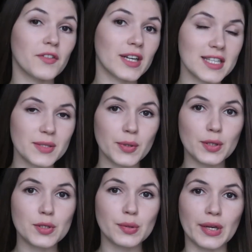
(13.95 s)
Вкратце
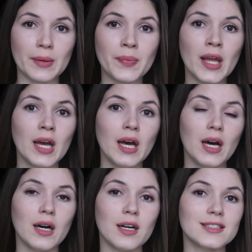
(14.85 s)
предыстория.
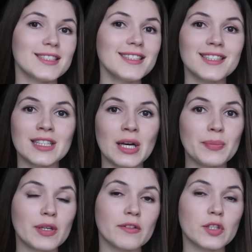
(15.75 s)
А, где-то
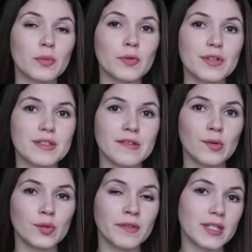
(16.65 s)
на первом-втором
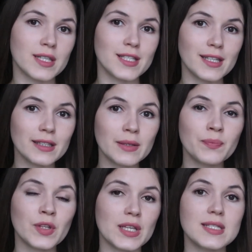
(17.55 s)
курсе университета
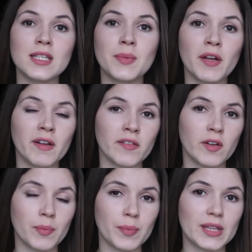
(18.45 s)
из-за
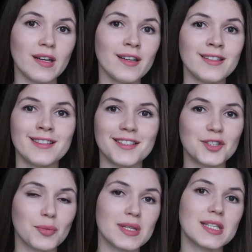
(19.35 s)
неправильного питания,
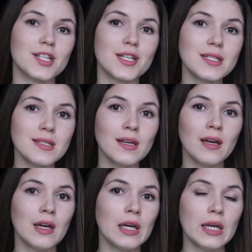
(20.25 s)
также образа
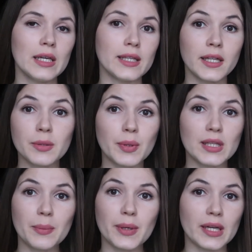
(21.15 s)
жизни, я
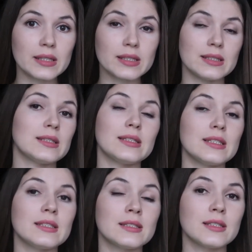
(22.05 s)
набрала порядка
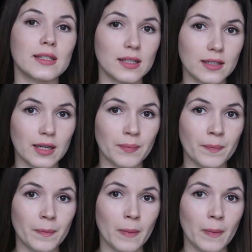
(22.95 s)
10-11 килограмм.